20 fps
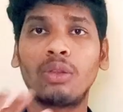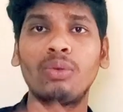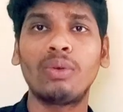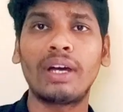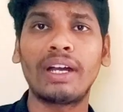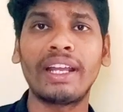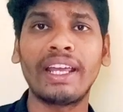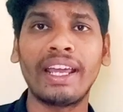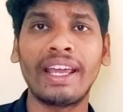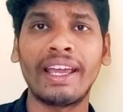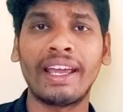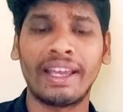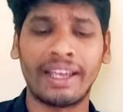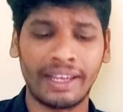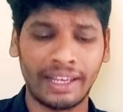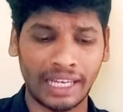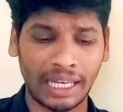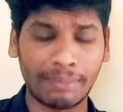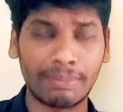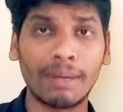அதுவானே
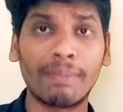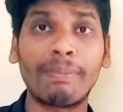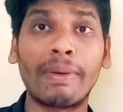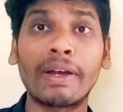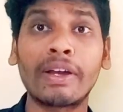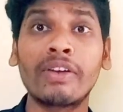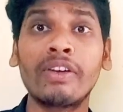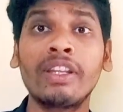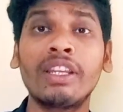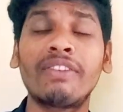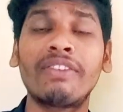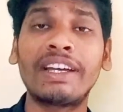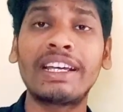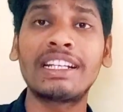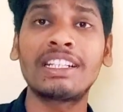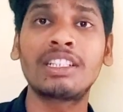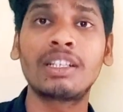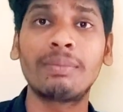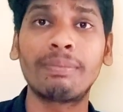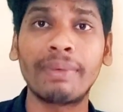இப்போ பறந்து இந்த
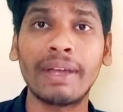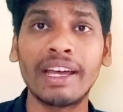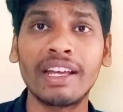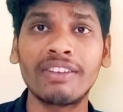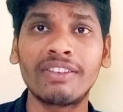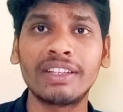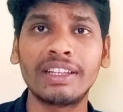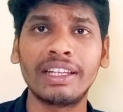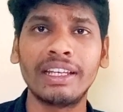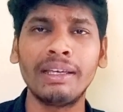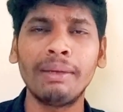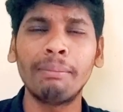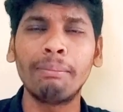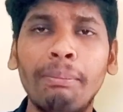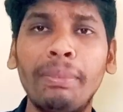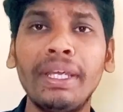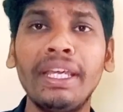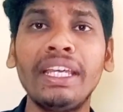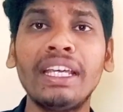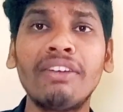வைரஸுக்கு பேர் வந்து
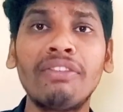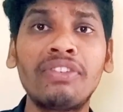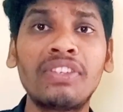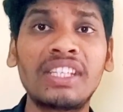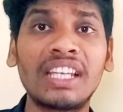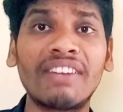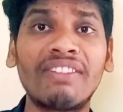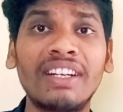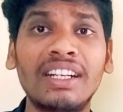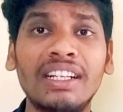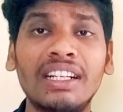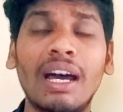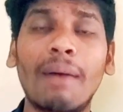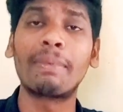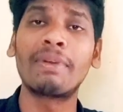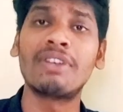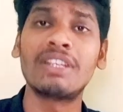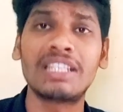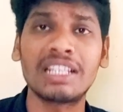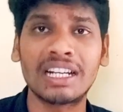பிஎஃப் செவன்
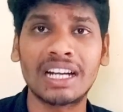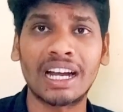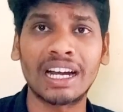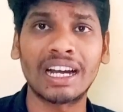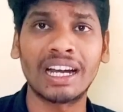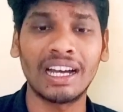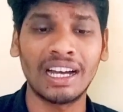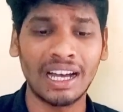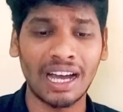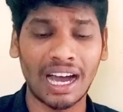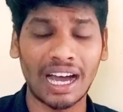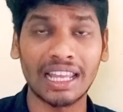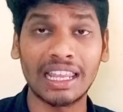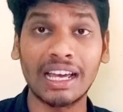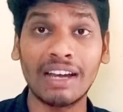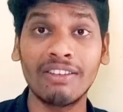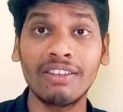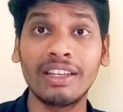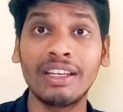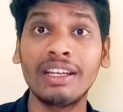அப்படின்னு வச்சிருக்காங்க
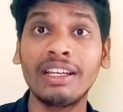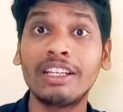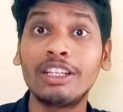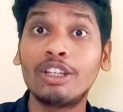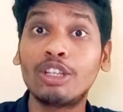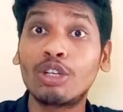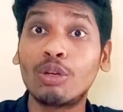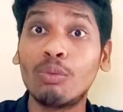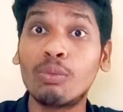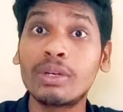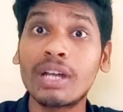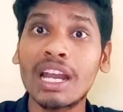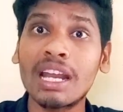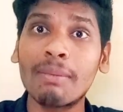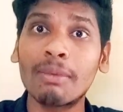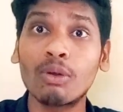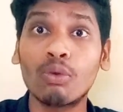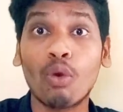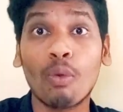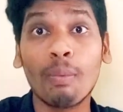அதாவது இதுக்கு முன்னே
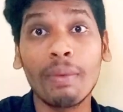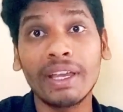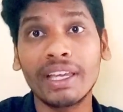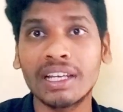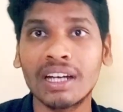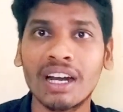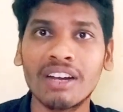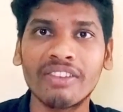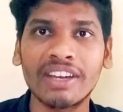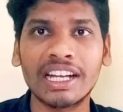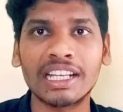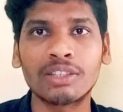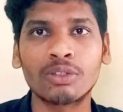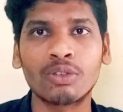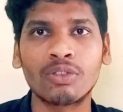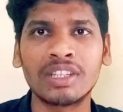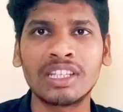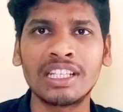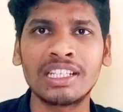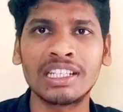நமக்கு ஒமிக்ரான் வைரஸ்
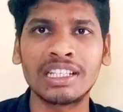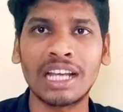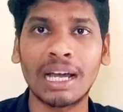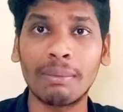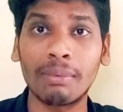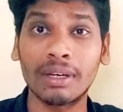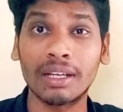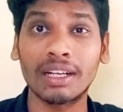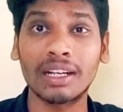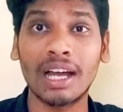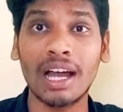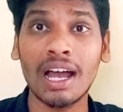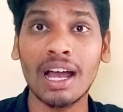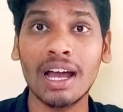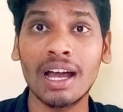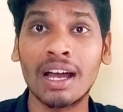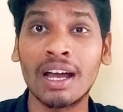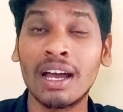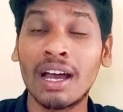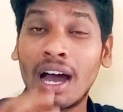ஒன்று வந்துச்சு ஞாபகம் இருக்கா
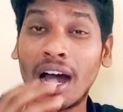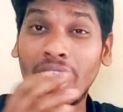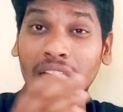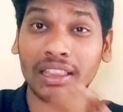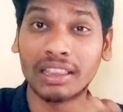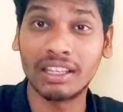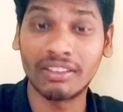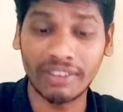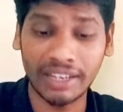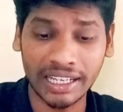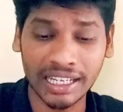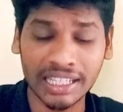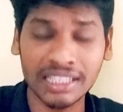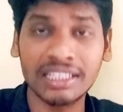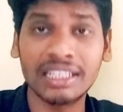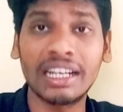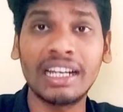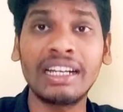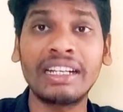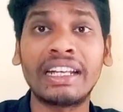அந்த
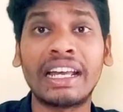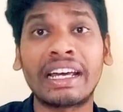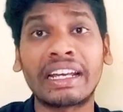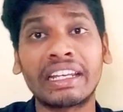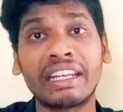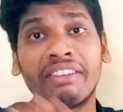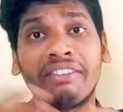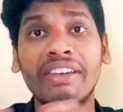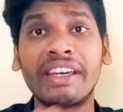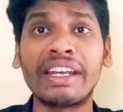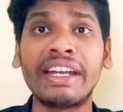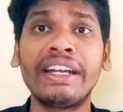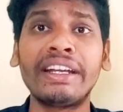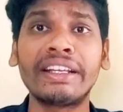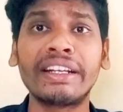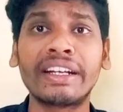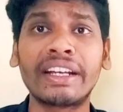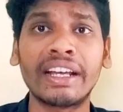வைரஸில் நிறைய வேரியண்ட்